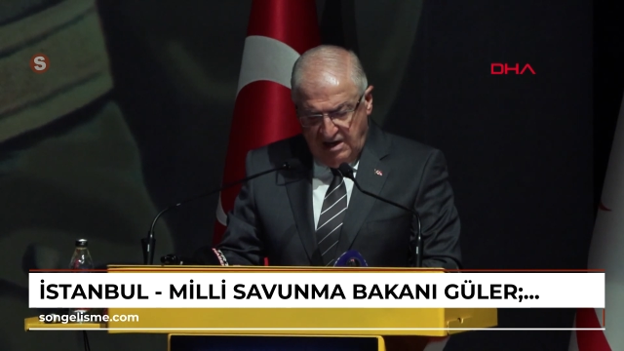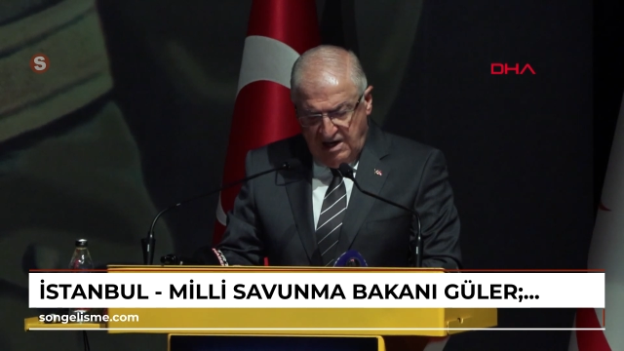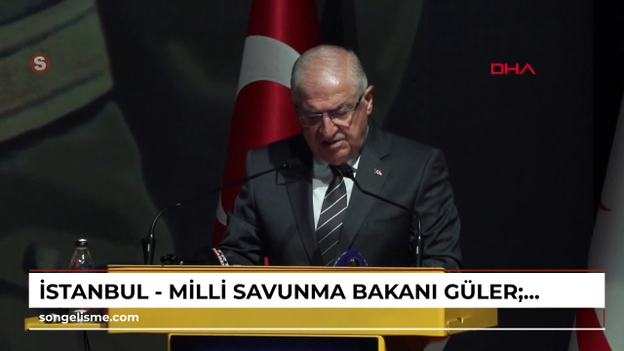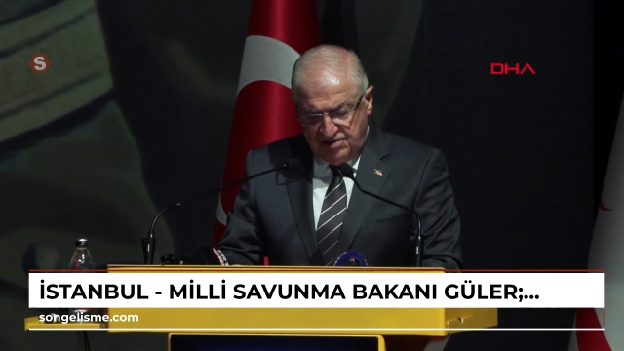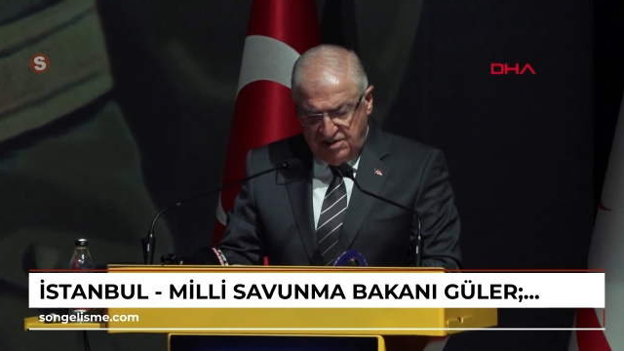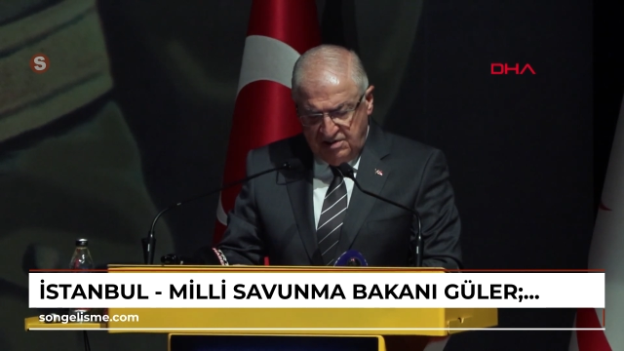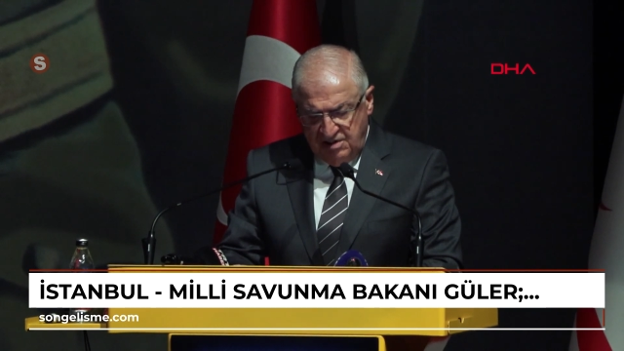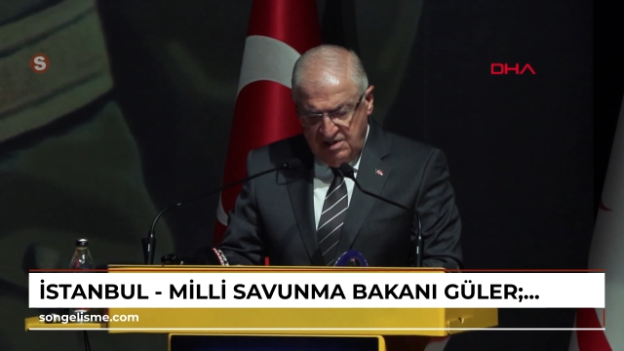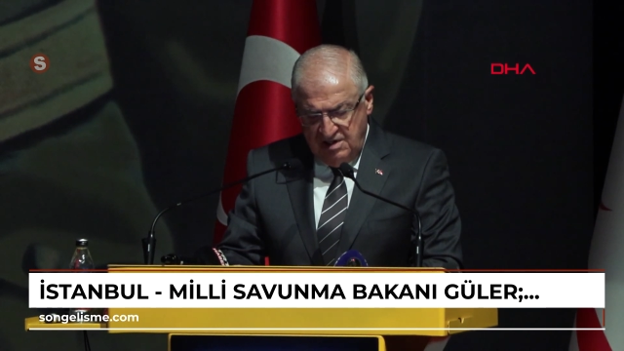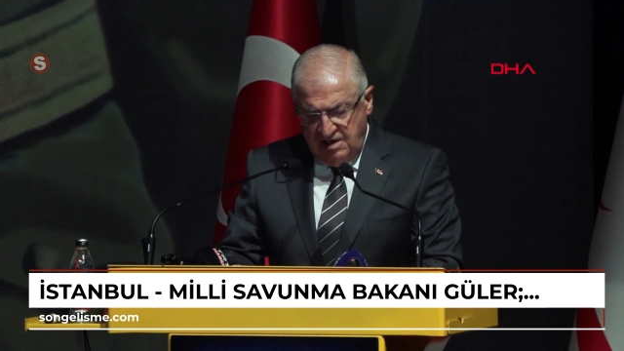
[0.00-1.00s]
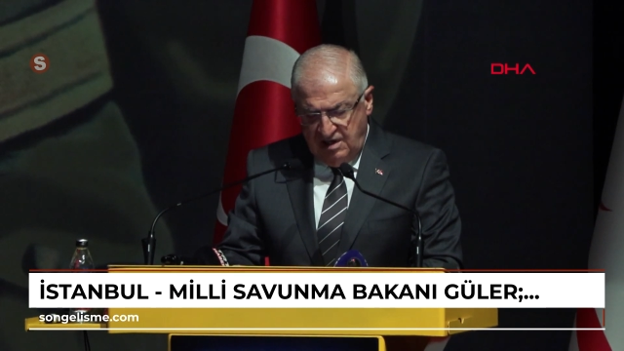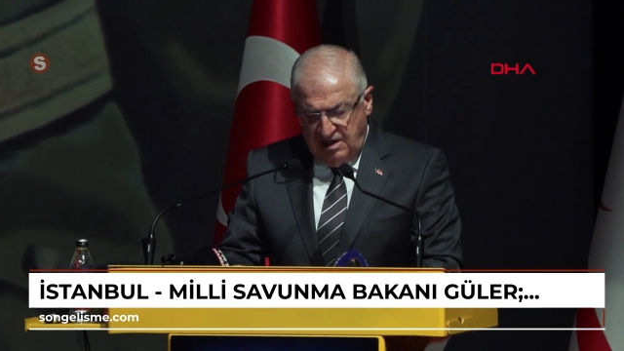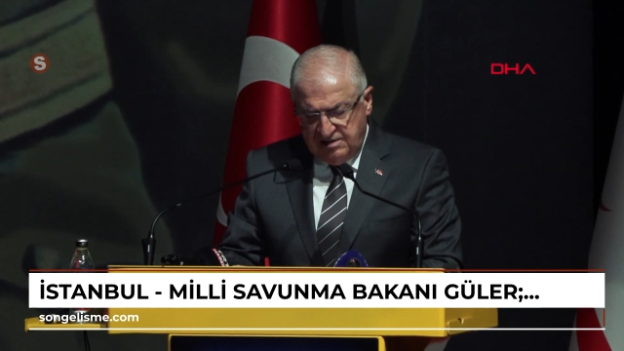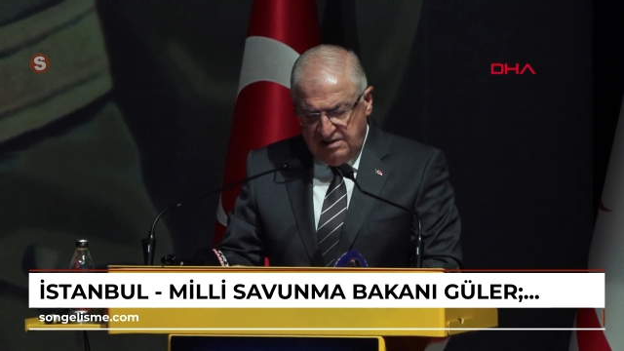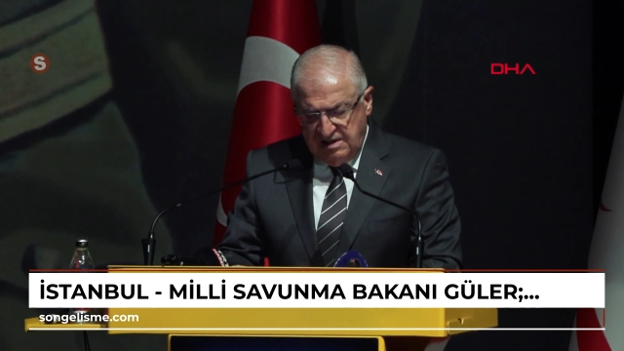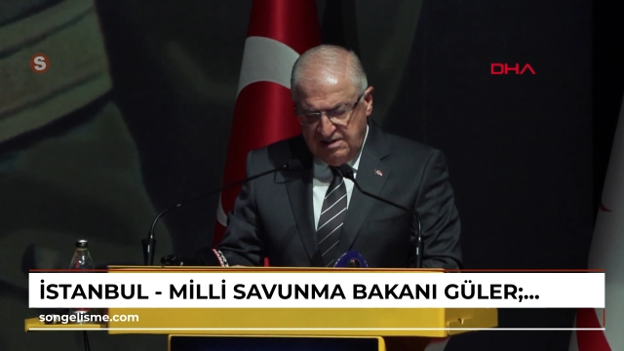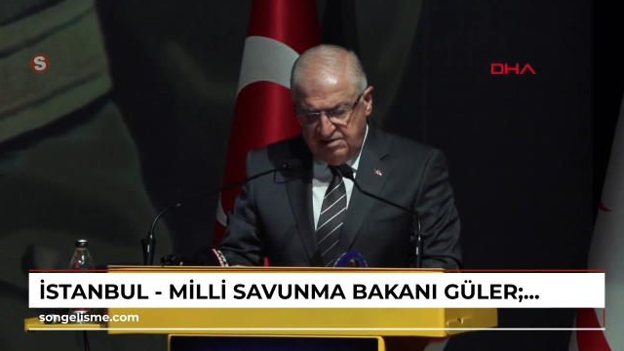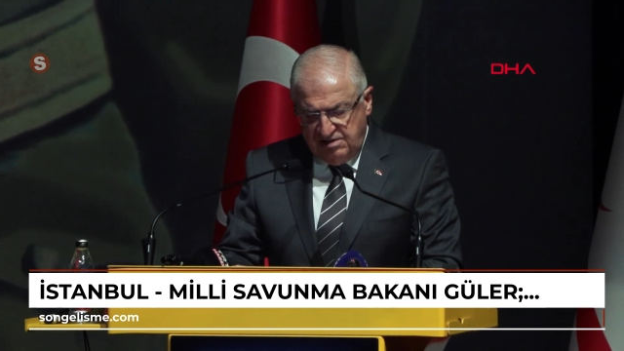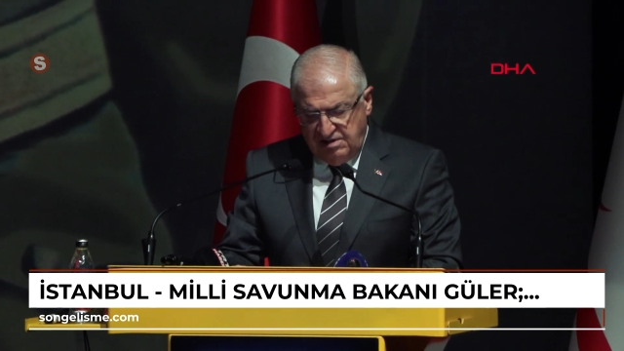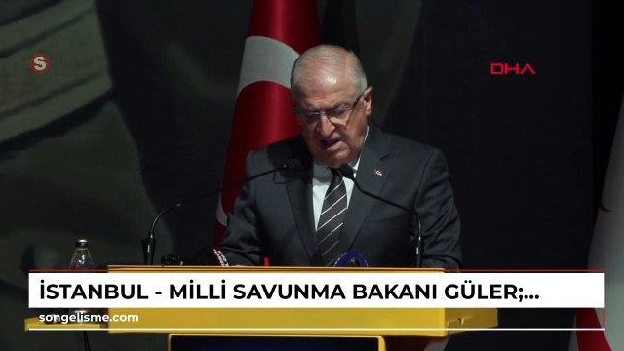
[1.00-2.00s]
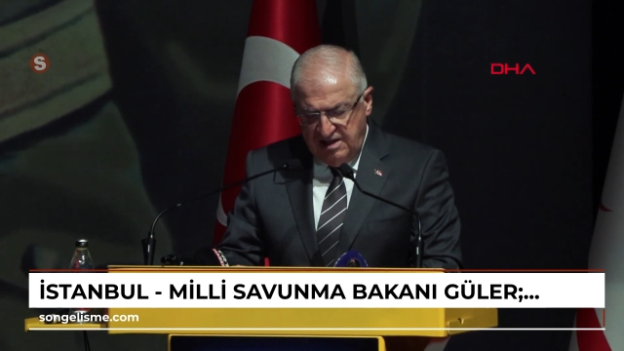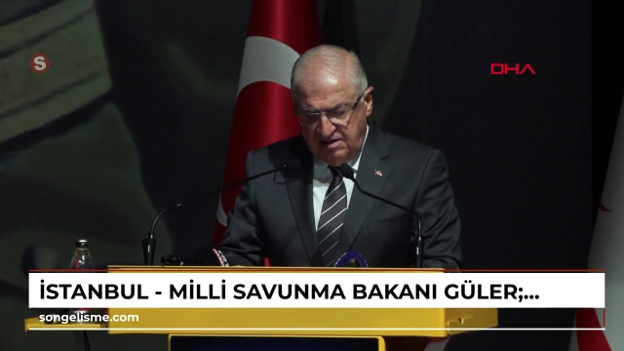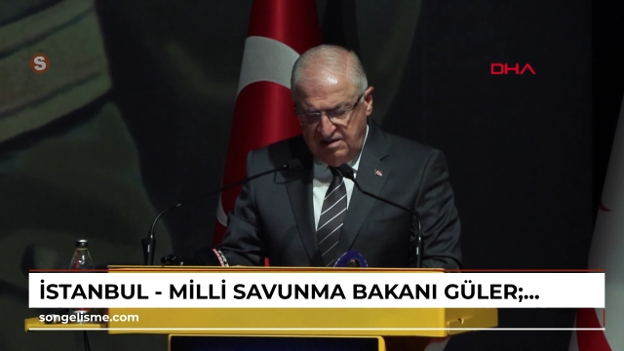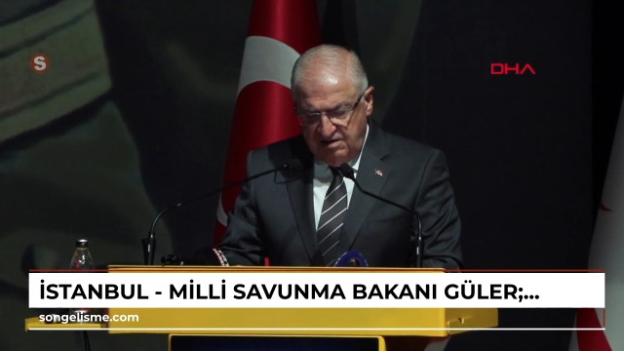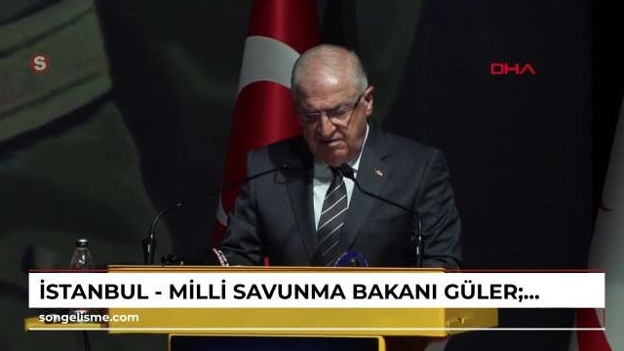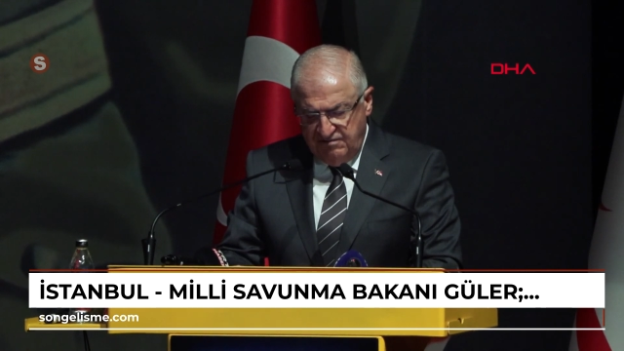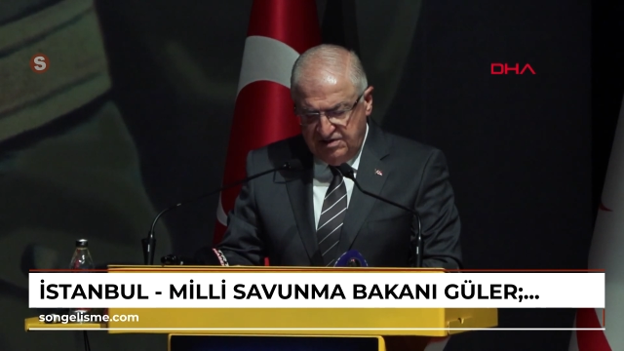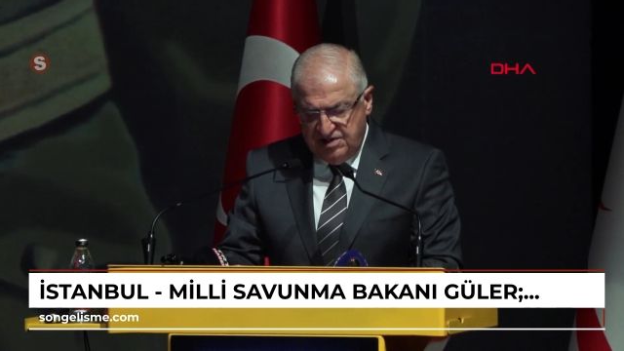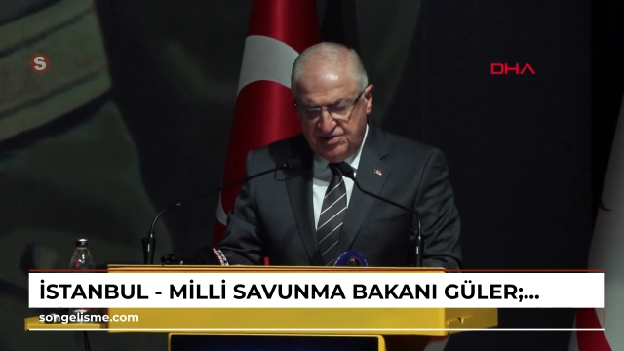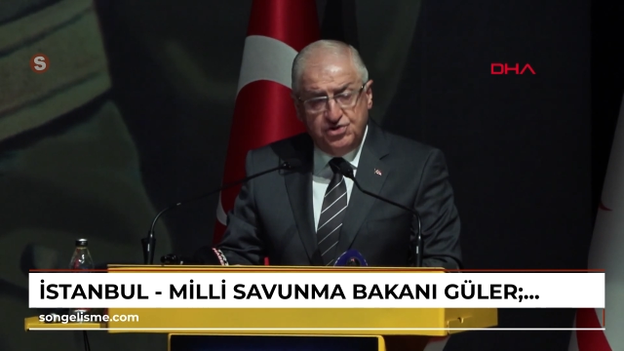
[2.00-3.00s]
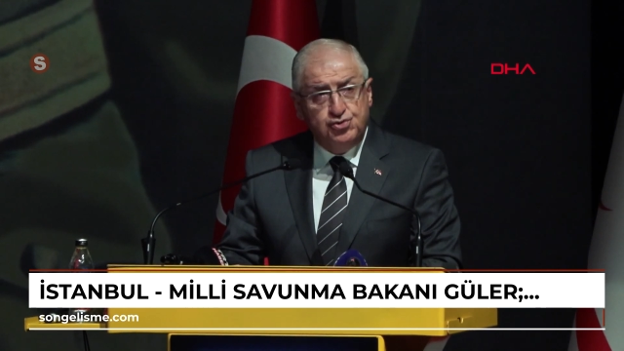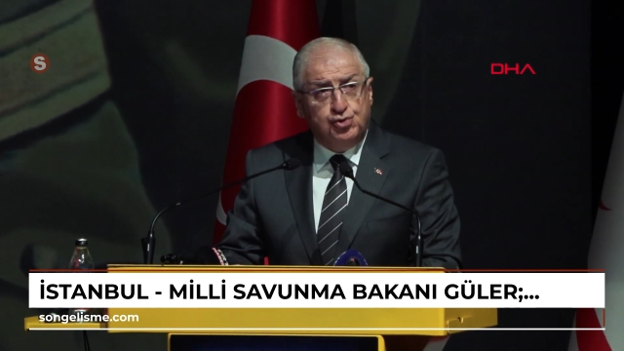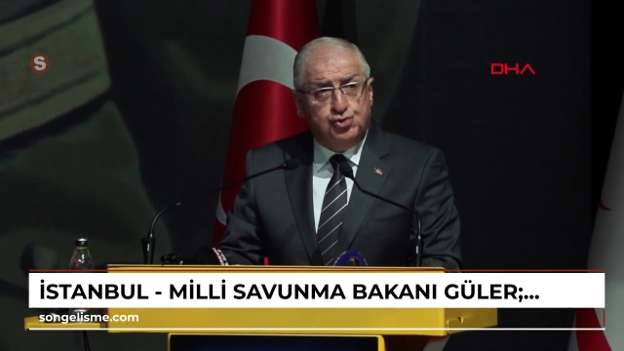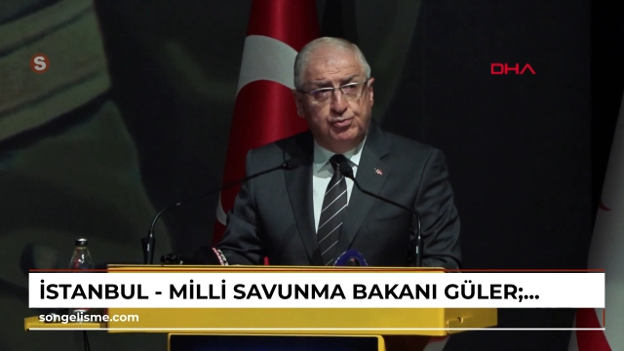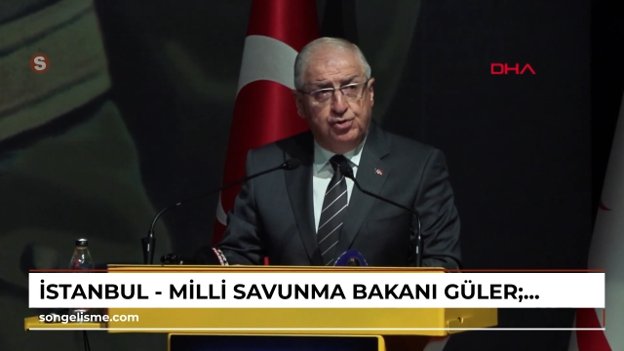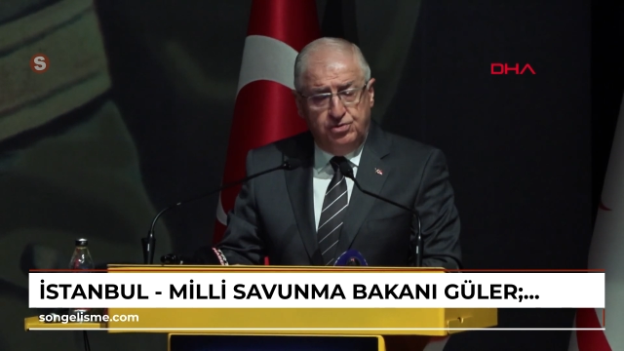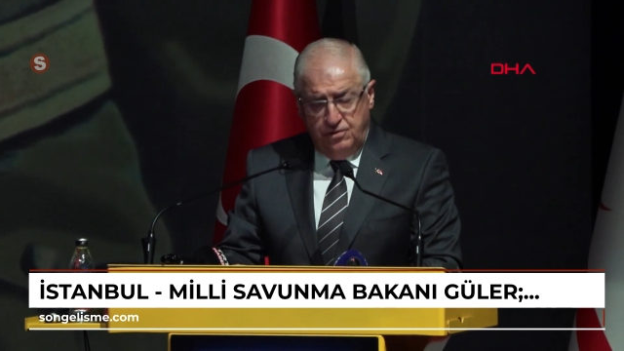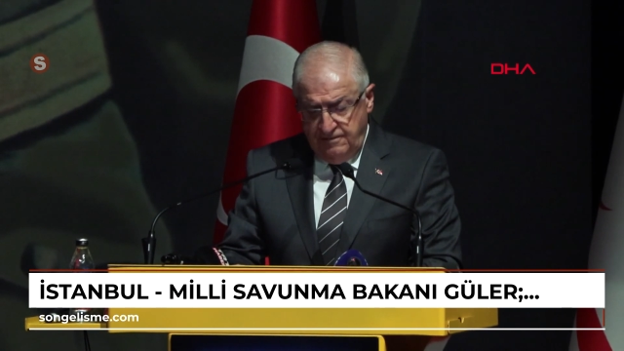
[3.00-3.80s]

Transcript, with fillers: Artık adada tek ve kesin çözümün